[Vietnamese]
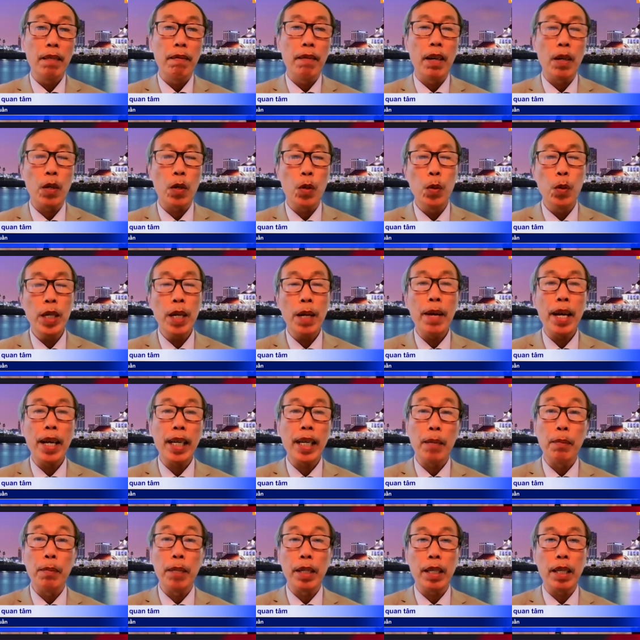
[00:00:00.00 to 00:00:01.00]
và cuối năm
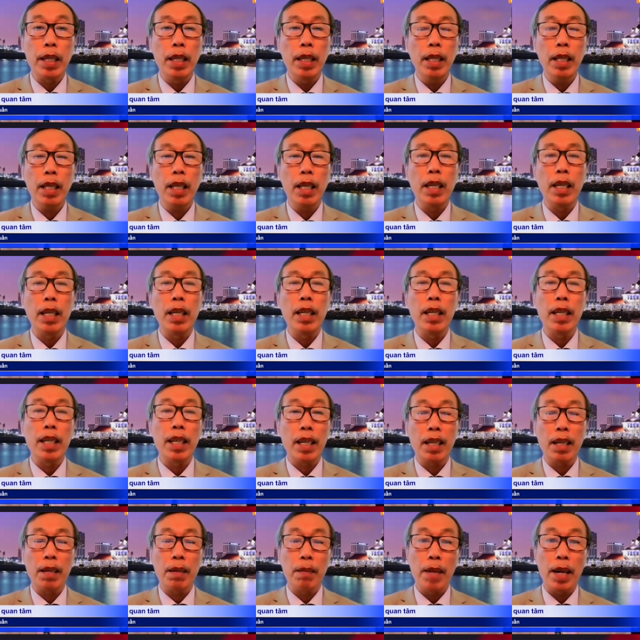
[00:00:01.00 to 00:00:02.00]
2019 thì
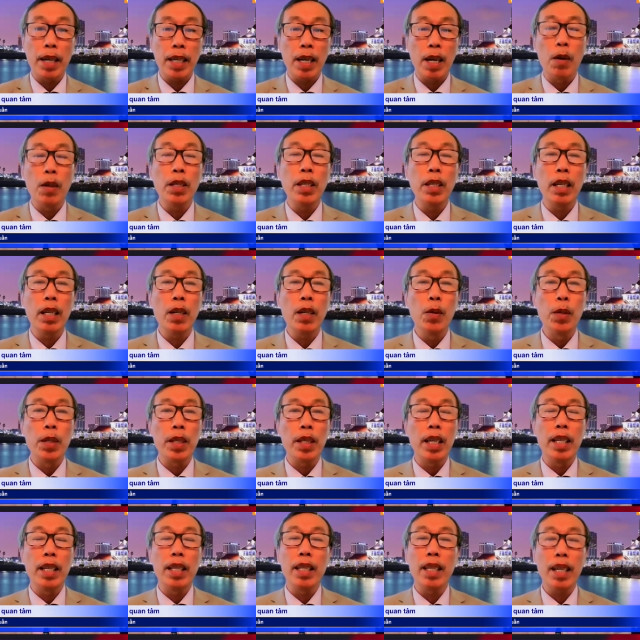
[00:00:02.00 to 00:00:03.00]
bắt đầu có những
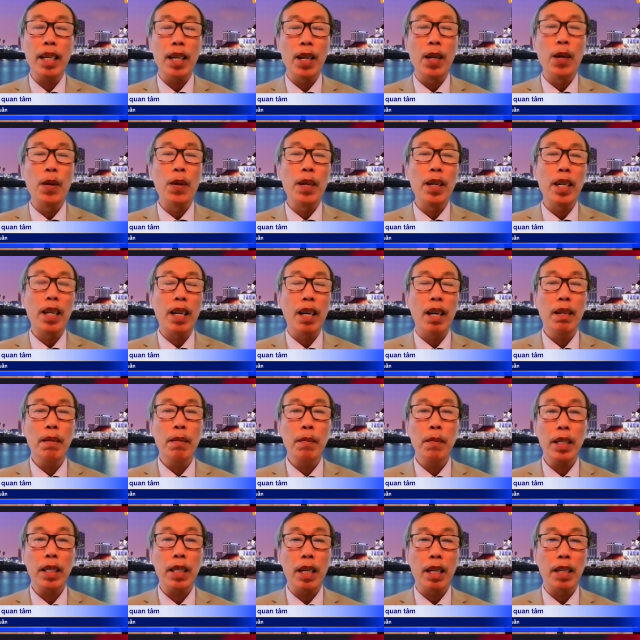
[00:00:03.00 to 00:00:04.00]
nguồn tin tiết lộ là
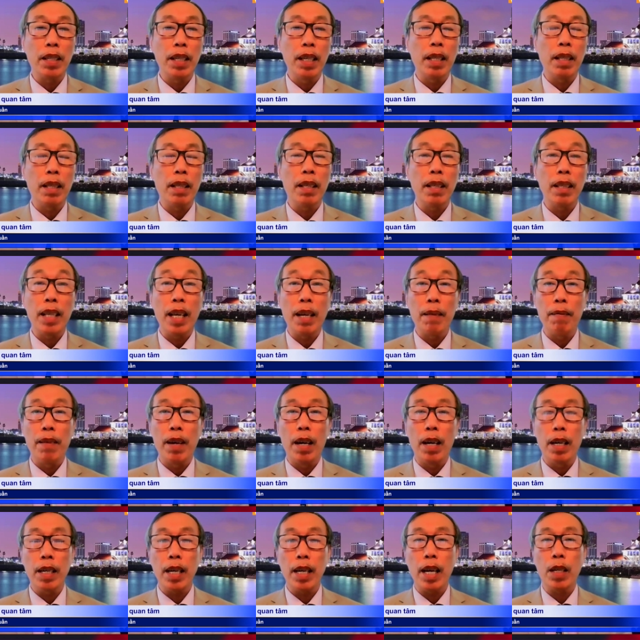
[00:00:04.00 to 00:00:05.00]
có cái trận dịch đang
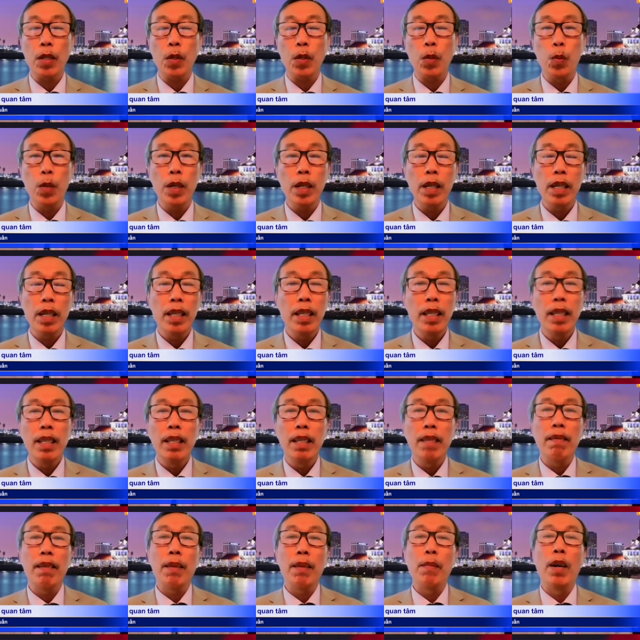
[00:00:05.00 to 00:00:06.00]
vỡ ra ở Trung Quốc
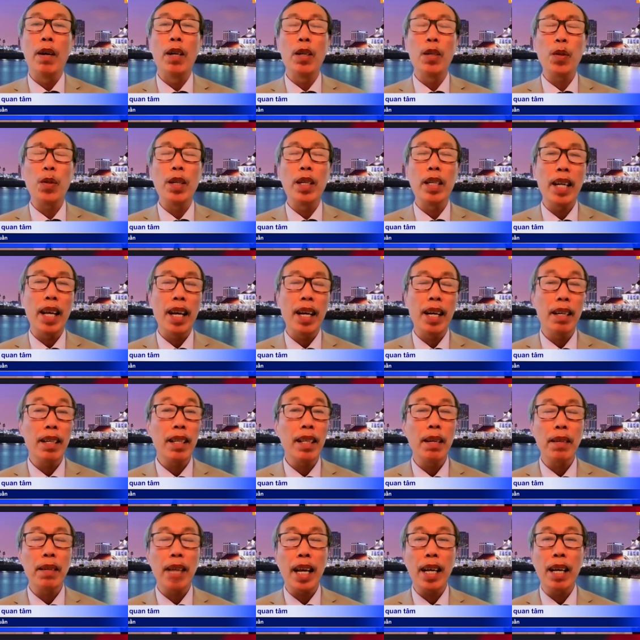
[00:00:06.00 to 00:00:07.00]
và mọi chuyện đang
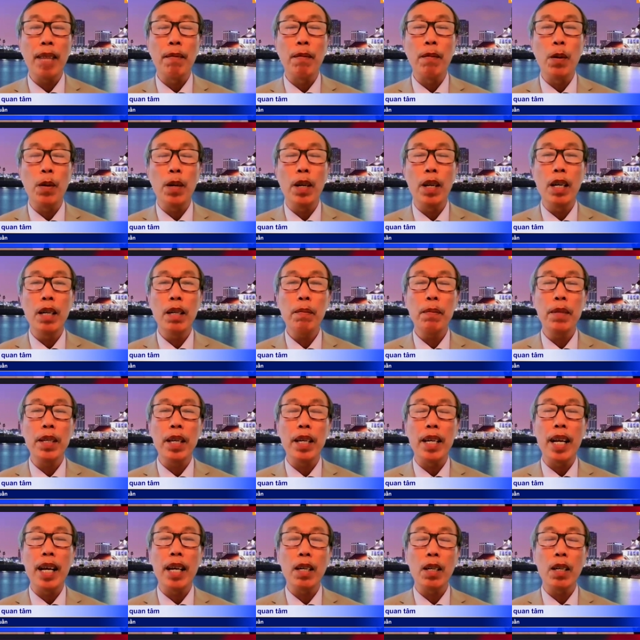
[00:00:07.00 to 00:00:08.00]
các thành phố lớn bây
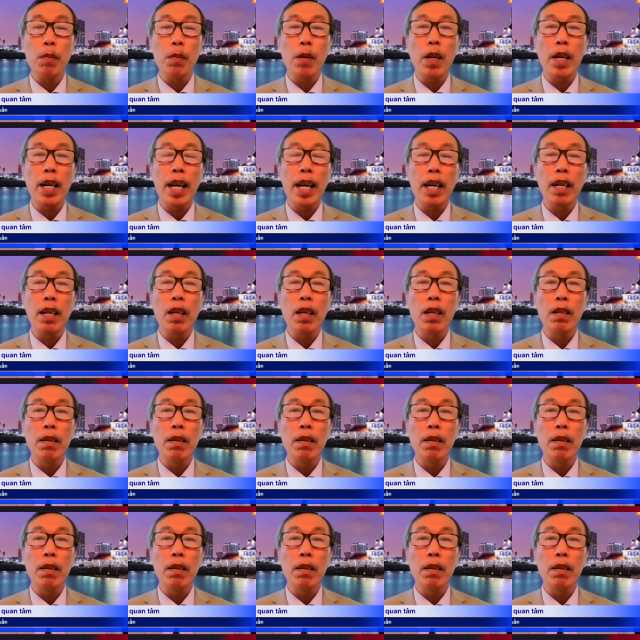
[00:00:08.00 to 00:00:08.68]
giờ đang lúc đó đang